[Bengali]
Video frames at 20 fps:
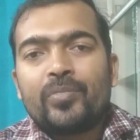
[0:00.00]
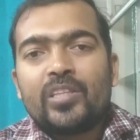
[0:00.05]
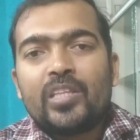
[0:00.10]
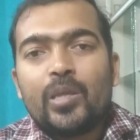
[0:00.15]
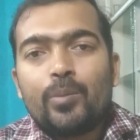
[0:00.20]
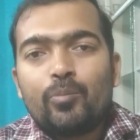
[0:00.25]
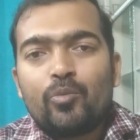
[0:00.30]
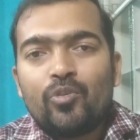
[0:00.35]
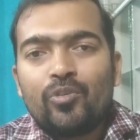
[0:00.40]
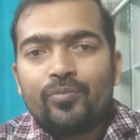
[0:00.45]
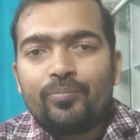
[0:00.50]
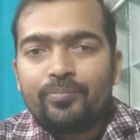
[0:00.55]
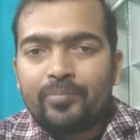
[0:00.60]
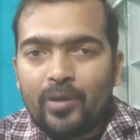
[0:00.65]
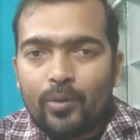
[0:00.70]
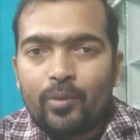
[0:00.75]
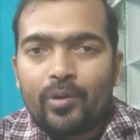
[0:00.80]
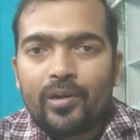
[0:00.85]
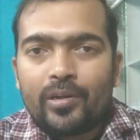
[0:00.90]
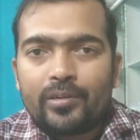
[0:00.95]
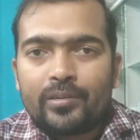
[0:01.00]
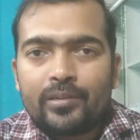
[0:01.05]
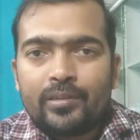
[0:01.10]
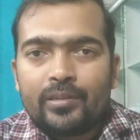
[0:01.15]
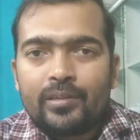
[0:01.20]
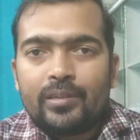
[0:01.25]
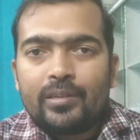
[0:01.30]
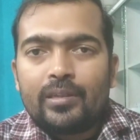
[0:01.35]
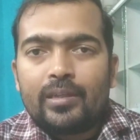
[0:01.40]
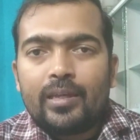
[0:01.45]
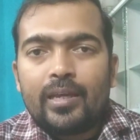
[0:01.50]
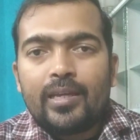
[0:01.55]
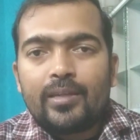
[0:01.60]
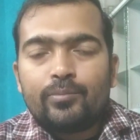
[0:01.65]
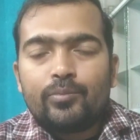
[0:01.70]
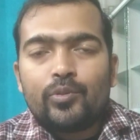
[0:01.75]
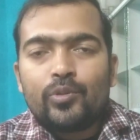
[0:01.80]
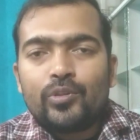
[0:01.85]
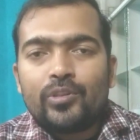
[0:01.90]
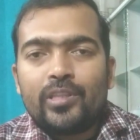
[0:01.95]
ইমিউন পাওয়ার এর
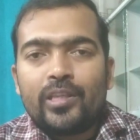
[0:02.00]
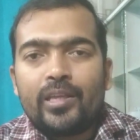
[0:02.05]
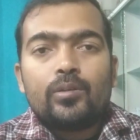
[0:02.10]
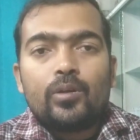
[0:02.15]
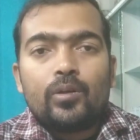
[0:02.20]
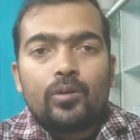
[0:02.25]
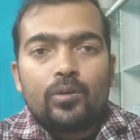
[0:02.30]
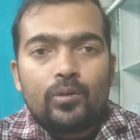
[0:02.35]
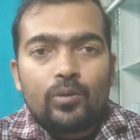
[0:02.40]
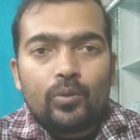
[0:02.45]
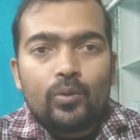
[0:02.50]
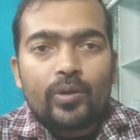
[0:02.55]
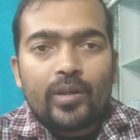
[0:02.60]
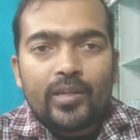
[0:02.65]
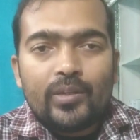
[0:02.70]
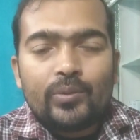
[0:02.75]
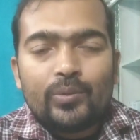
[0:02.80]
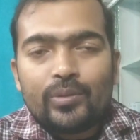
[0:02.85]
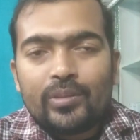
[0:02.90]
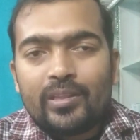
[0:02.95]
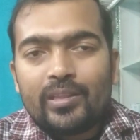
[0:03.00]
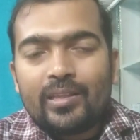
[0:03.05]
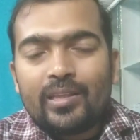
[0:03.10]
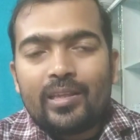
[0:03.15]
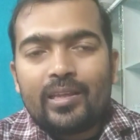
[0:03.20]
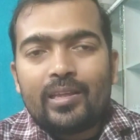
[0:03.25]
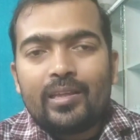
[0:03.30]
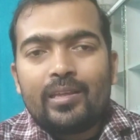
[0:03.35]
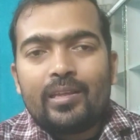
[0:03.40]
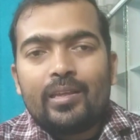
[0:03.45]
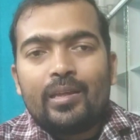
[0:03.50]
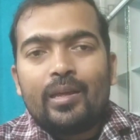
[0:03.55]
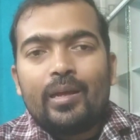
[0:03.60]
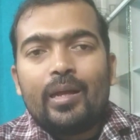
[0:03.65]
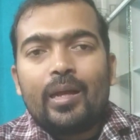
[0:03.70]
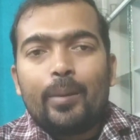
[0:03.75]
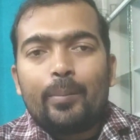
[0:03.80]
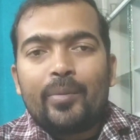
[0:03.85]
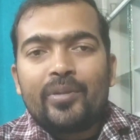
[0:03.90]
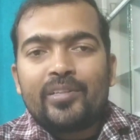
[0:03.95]
বিরুদ্ধে লড়াই করতে গিয়ে
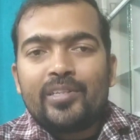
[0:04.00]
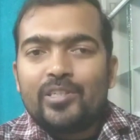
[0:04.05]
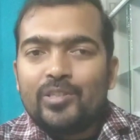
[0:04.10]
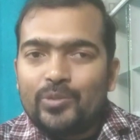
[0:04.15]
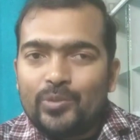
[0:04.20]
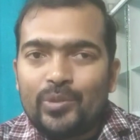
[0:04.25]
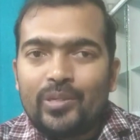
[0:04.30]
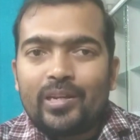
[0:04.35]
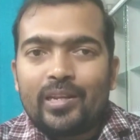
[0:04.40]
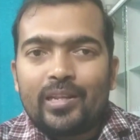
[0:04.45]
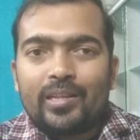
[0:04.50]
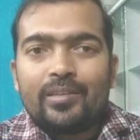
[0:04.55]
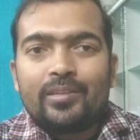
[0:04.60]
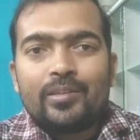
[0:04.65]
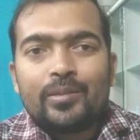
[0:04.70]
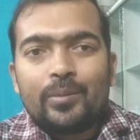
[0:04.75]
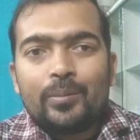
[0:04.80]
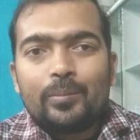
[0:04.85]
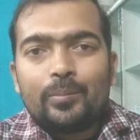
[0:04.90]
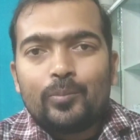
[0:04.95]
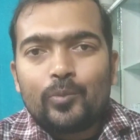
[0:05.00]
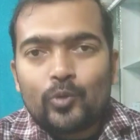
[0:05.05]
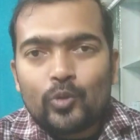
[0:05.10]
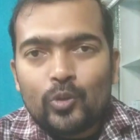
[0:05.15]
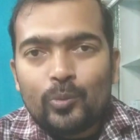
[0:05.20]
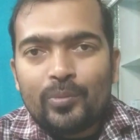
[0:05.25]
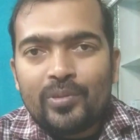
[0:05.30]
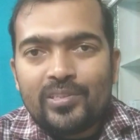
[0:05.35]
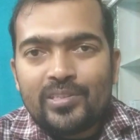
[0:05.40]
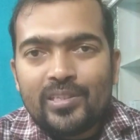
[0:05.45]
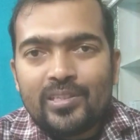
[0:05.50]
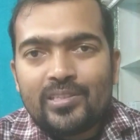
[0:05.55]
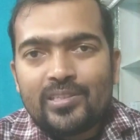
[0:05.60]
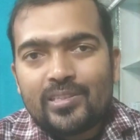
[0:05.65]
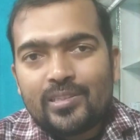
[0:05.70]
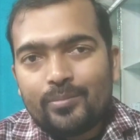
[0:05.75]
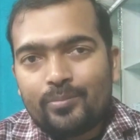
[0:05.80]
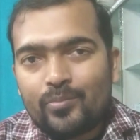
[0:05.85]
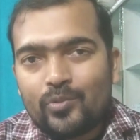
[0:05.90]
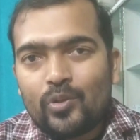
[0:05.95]
আমাদের শরীরে প্রথমে যে
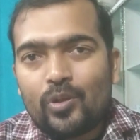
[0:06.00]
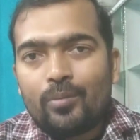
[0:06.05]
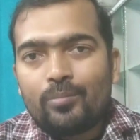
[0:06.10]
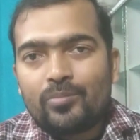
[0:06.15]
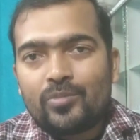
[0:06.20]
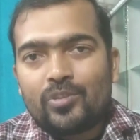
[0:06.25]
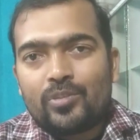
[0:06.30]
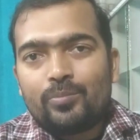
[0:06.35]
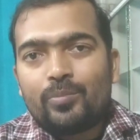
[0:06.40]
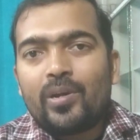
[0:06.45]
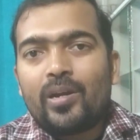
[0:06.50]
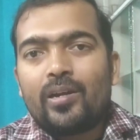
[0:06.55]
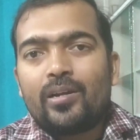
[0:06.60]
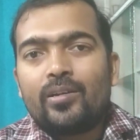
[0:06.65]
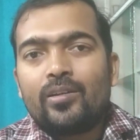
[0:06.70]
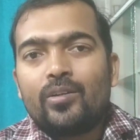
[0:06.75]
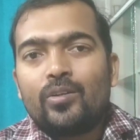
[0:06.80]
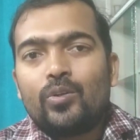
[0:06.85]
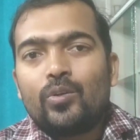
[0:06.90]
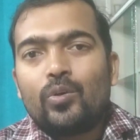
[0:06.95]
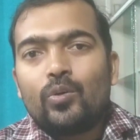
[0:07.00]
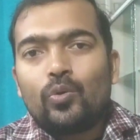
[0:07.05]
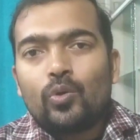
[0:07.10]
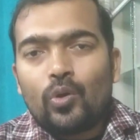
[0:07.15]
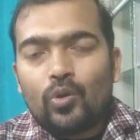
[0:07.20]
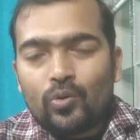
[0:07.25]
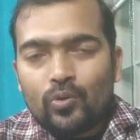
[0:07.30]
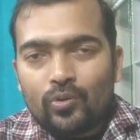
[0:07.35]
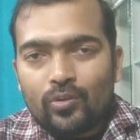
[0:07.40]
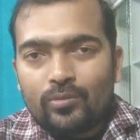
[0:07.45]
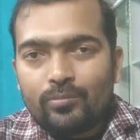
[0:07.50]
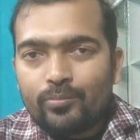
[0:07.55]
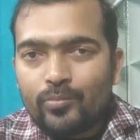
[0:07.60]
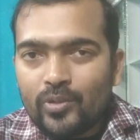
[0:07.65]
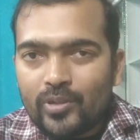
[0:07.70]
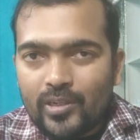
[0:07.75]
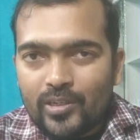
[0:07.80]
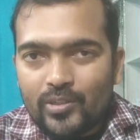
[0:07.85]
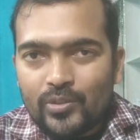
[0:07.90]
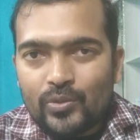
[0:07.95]
সিমটমস বা লক্ষণ
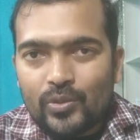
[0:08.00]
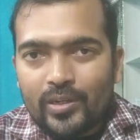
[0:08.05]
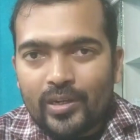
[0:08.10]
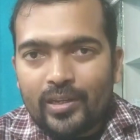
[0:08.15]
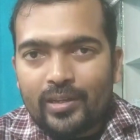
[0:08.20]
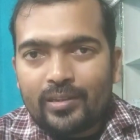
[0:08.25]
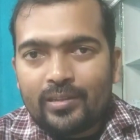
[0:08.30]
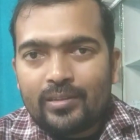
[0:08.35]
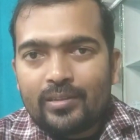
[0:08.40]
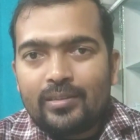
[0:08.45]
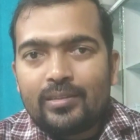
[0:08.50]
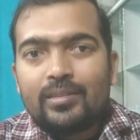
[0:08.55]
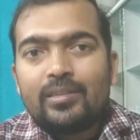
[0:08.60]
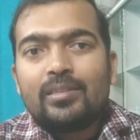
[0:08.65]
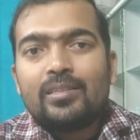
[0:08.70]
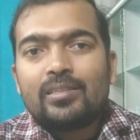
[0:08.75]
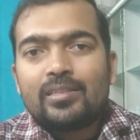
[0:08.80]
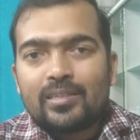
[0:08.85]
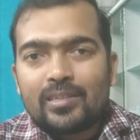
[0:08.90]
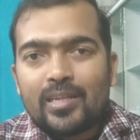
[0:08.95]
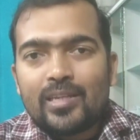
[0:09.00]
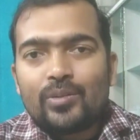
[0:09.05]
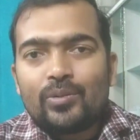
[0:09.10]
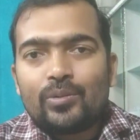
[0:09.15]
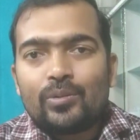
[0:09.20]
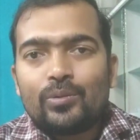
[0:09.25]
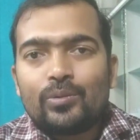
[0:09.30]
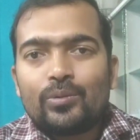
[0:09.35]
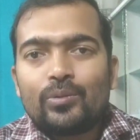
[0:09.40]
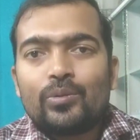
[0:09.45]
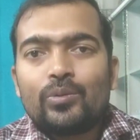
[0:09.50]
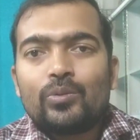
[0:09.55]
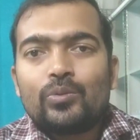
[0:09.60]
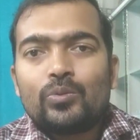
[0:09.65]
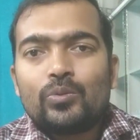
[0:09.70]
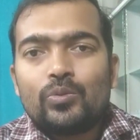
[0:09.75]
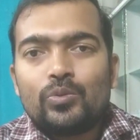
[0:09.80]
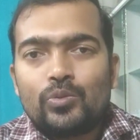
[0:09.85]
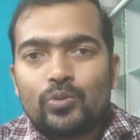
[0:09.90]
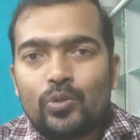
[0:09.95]
প্রকাশ করে সেটাই হলো
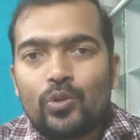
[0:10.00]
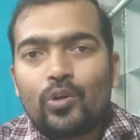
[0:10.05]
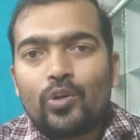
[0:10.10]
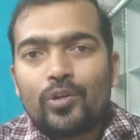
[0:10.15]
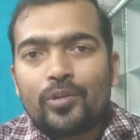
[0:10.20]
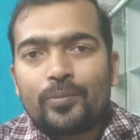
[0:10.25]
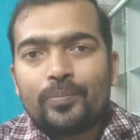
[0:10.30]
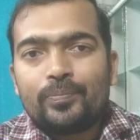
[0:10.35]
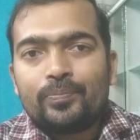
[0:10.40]
জ্বর